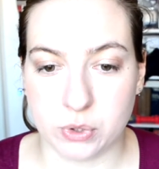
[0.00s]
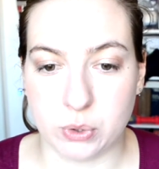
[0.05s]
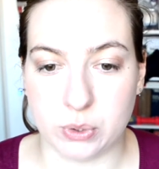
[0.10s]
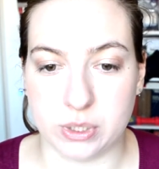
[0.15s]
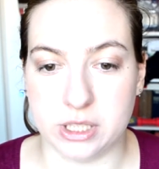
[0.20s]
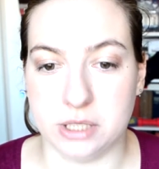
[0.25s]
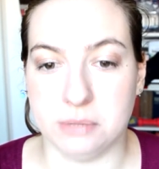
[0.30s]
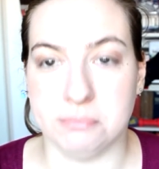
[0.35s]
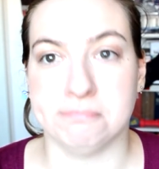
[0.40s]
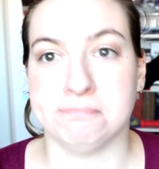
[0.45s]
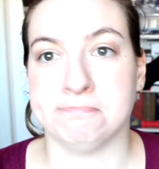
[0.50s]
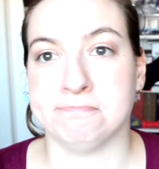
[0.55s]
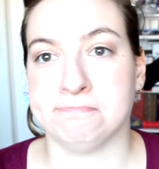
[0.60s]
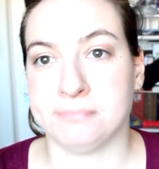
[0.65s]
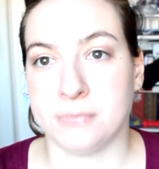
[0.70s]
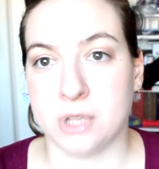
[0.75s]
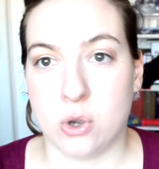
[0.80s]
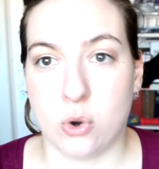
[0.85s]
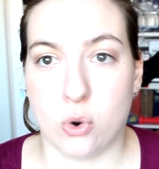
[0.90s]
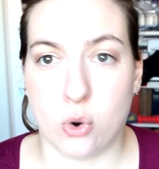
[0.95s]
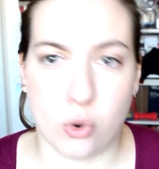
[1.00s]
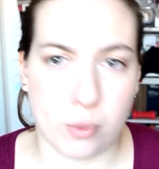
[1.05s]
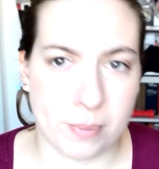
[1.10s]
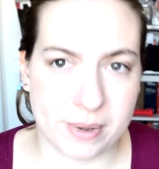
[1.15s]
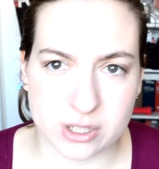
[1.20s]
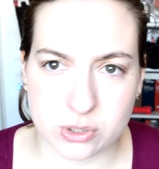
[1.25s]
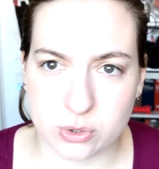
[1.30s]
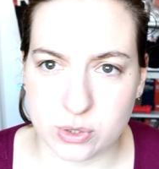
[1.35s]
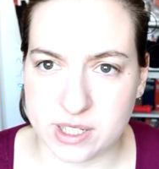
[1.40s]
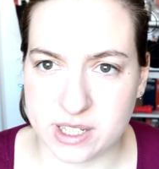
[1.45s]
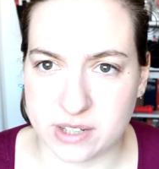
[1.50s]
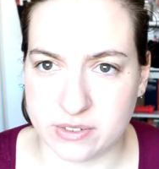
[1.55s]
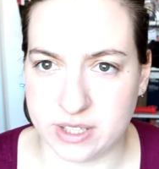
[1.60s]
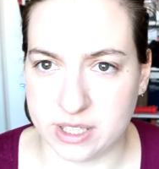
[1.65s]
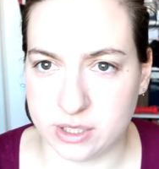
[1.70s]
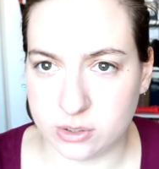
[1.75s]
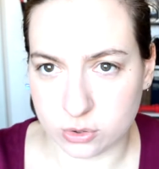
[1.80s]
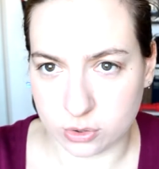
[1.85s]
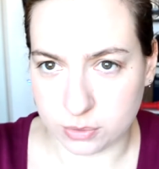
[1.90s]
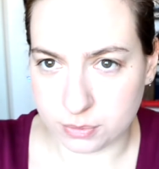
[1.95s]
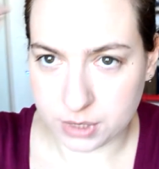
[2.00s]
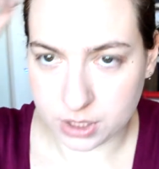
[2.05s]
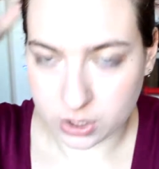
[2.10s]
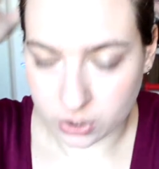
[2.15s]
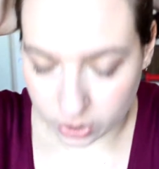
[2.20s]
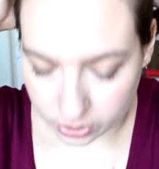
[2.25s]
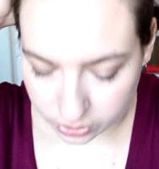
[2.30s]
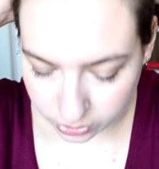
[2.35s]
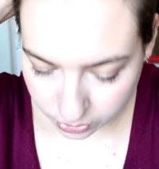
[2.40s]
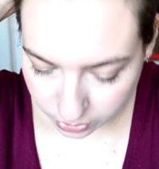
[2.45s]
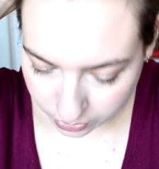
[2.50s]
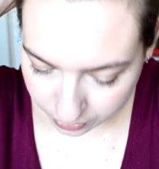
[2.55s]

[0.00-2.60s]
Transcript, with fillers: quindi ho perso il cavetto, non mi ricordo.